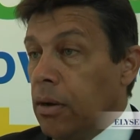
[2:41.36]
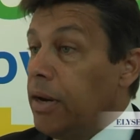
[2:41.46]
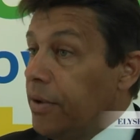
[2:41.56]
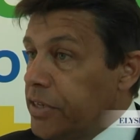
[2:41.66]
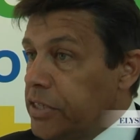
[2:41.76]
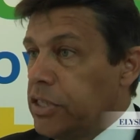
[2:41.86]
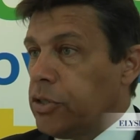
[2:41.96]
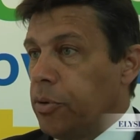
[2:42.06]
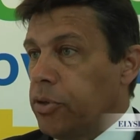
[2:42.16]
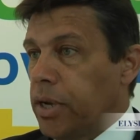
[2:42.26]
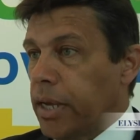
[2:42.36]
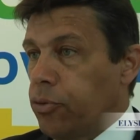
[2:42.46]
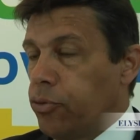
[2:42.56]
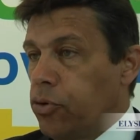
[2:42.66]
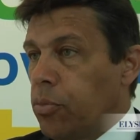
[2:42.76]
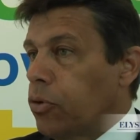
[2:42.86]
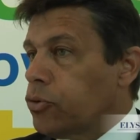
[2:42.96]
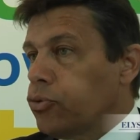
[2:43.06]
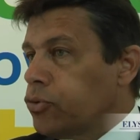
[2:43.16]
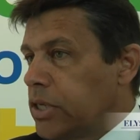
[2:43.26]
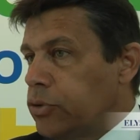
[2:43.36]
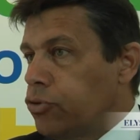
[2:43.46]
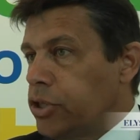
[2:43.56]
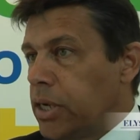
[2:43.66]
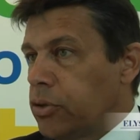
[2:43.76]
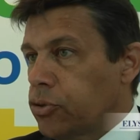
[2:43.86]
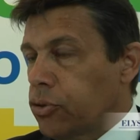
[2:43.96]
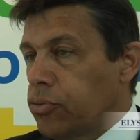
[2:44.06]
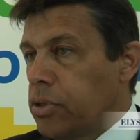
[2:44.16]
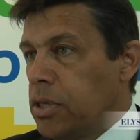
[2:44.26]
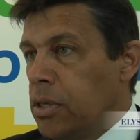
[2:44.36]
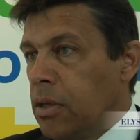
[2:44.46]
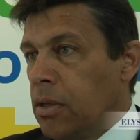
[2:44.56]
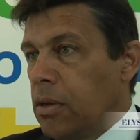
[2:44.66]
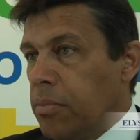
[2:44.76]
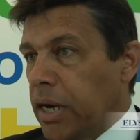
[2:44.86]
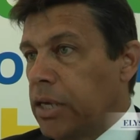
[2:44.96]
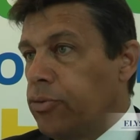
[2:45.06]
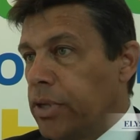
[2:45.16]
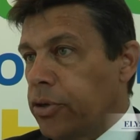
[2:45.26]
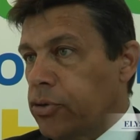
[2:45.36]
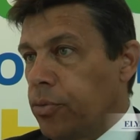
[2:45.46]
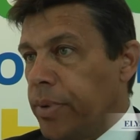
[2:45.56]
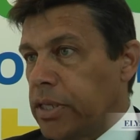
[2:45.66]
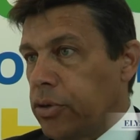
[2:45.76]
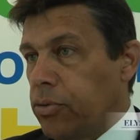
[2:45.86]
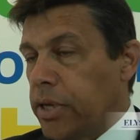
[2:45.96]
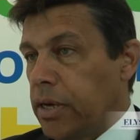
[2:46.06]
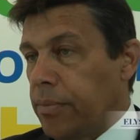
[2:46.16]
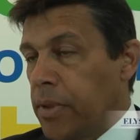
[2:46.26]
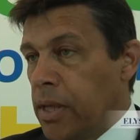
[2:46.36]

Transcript: l'investissement dans l'agriculture. Bon, tous ces sujets-là aujourd'hui mérite une attention particulière.